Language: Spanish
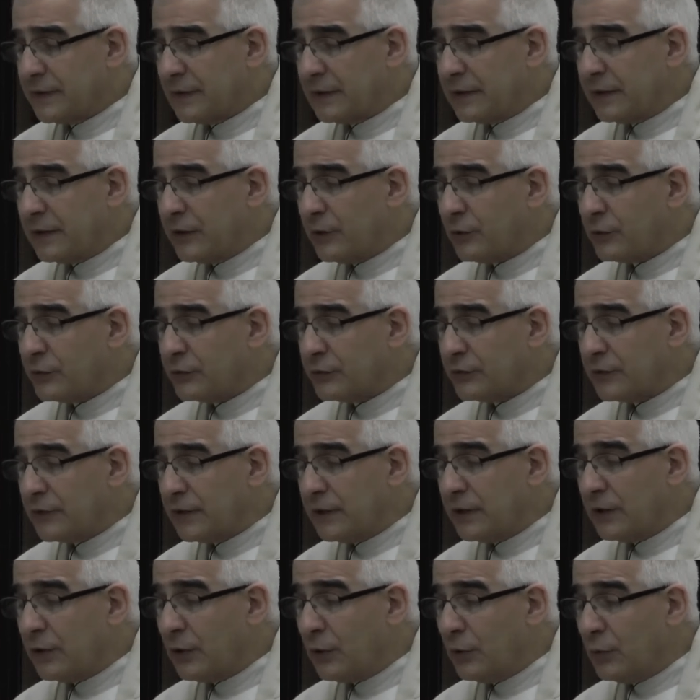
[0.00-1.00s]
el Dios
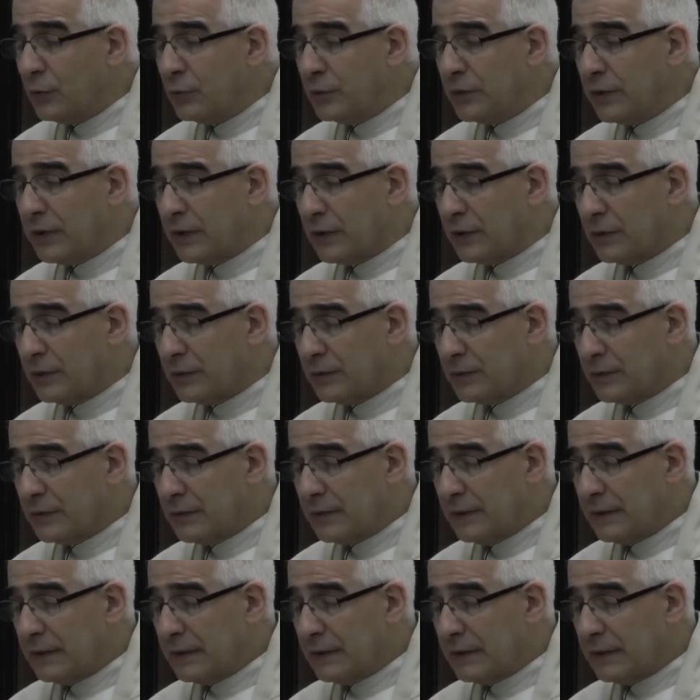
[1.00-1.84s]
Hijo único